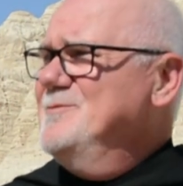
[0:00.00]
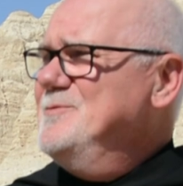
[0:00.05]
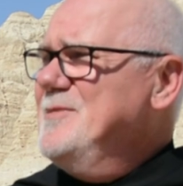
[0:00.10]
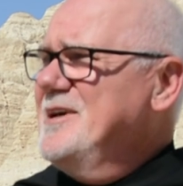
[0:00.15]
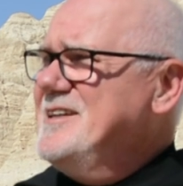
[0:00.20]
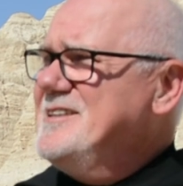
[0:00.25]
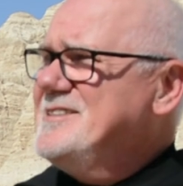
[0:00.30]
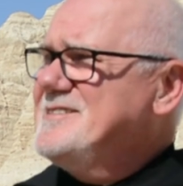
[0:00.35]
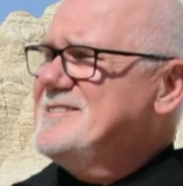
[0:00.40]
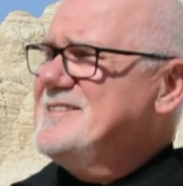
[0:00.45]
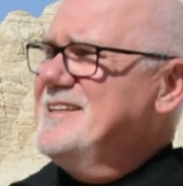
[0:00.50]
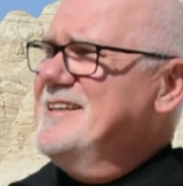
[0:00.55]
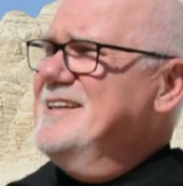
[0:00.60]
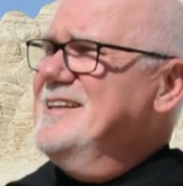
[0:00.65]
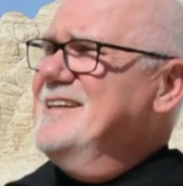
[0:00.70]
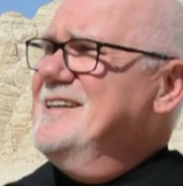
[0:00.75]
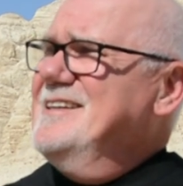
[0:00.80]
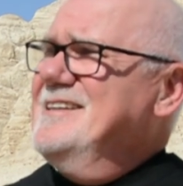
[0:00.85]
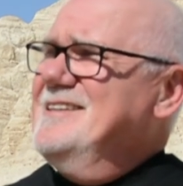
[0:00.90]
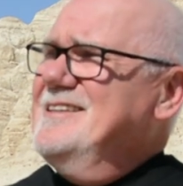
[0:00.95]

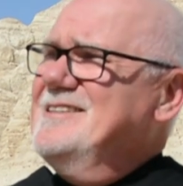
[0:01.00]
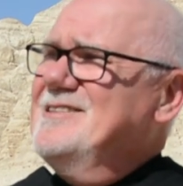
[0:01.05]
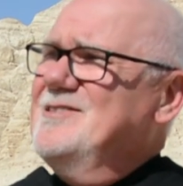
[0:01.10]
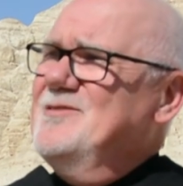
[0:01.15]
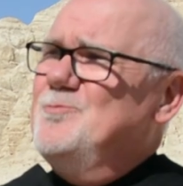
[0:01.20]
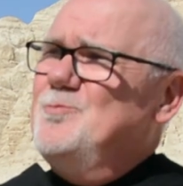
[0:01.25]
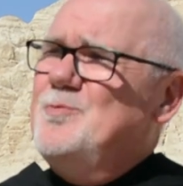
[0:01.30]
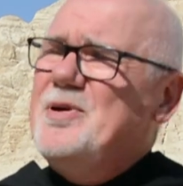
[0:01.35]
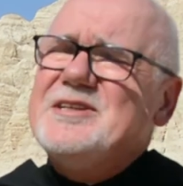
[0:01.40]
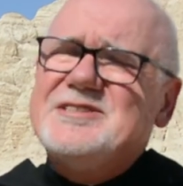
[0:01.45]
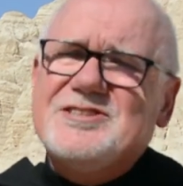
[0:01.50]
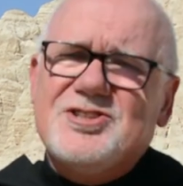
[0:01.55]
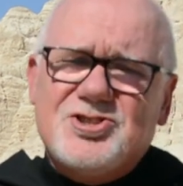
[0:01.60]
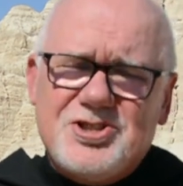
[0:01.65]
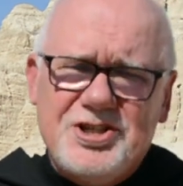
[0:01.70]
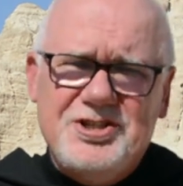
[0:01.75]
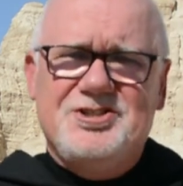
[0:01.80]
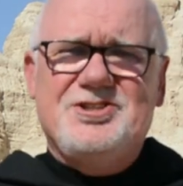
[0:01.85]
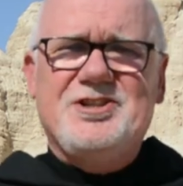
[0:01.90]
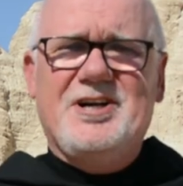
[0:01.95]
miejsce e, bez
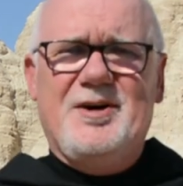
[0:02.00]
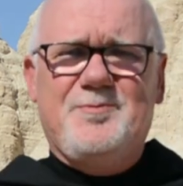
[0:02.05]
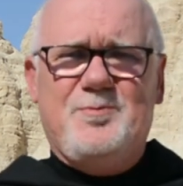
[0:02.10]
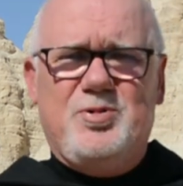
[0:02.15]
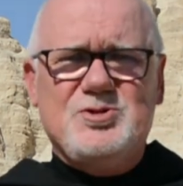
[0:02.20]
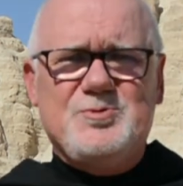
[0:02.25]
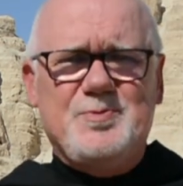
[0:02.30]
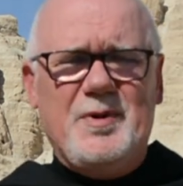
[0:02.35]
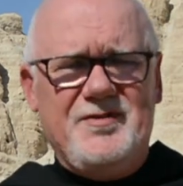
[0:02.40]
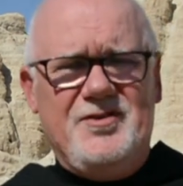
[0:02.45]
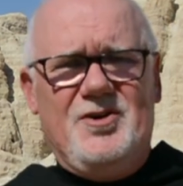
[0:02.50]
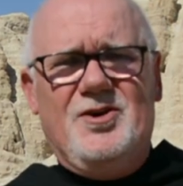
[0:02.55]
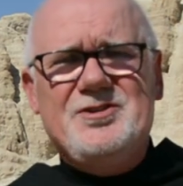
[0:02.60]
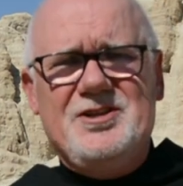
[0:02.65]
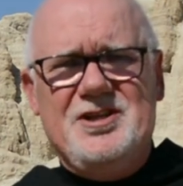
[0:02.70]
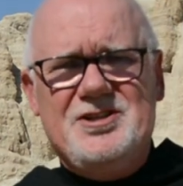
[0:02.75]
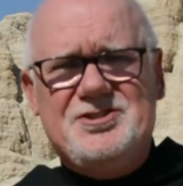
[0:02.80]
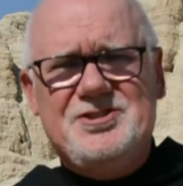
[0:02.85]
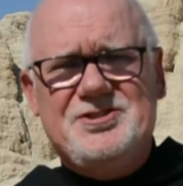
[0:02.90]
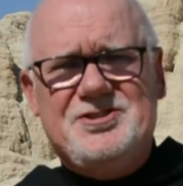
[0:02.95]
życia,
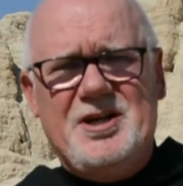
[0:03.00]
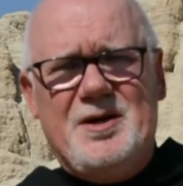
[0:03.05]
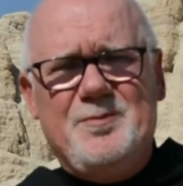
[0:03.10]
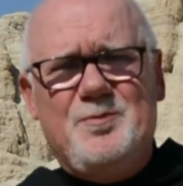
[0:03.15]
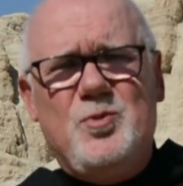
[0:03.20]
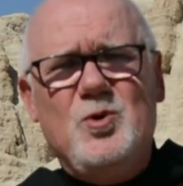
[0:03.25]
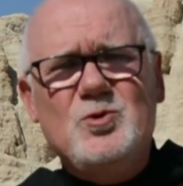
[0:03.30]
pozbawione życia.